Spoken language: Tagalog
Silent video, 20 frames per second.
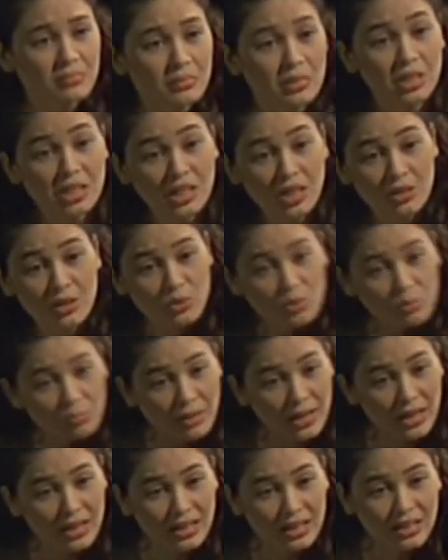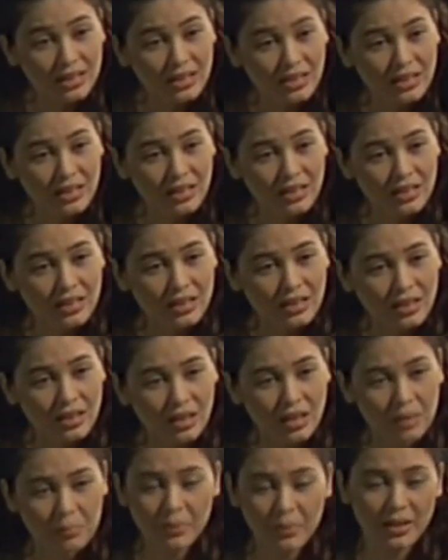Ginayuma?
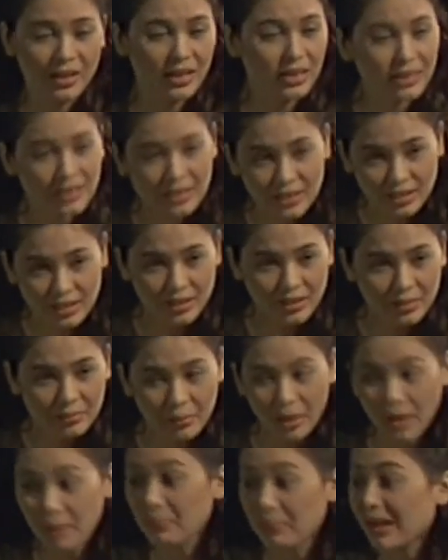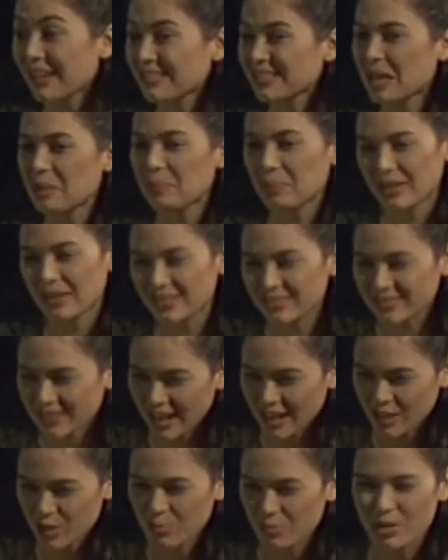Aba, Eric, mga bata pa lang
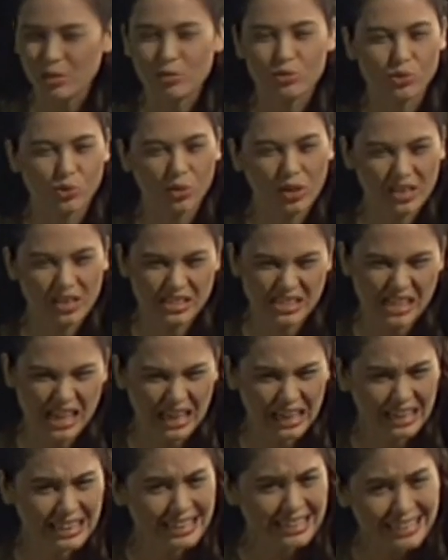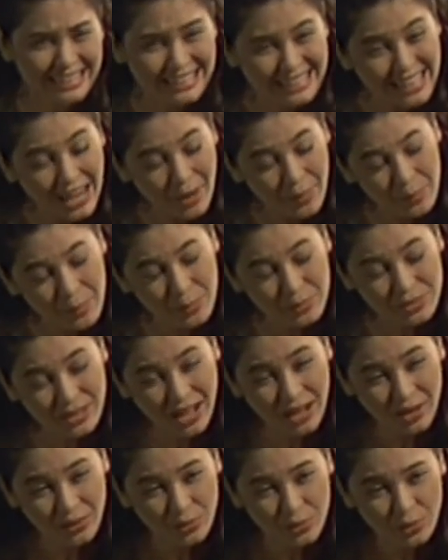tayo, may gusto ka na sa akin. Nililigawan mo
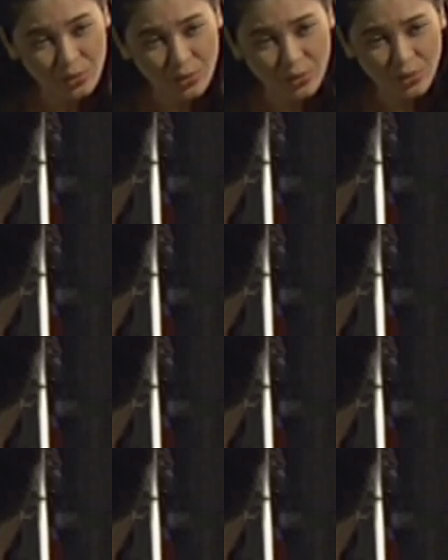na ako.